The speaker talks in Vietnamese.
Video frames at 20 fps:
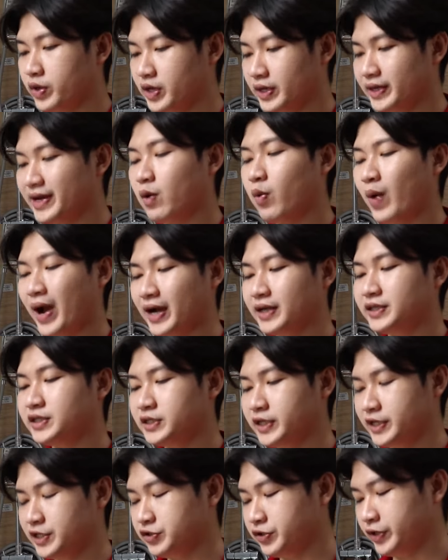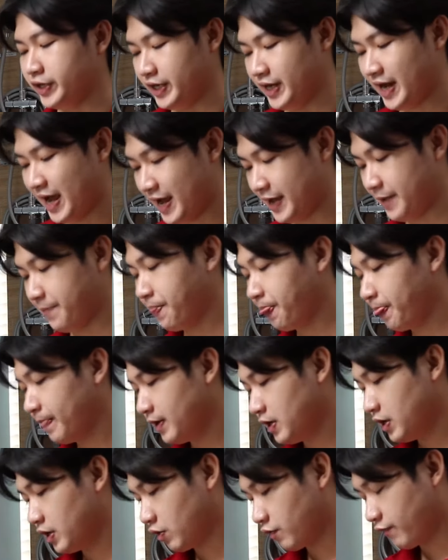những cái quạt ở trên thị trường hiện nay
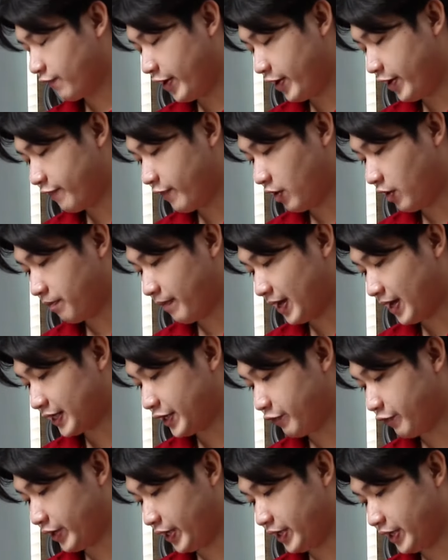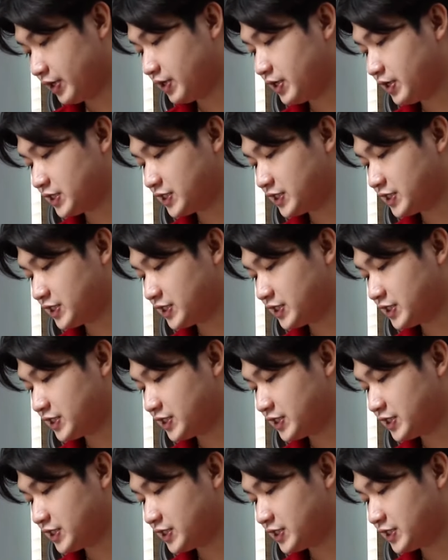về phần mặt điều khiển thì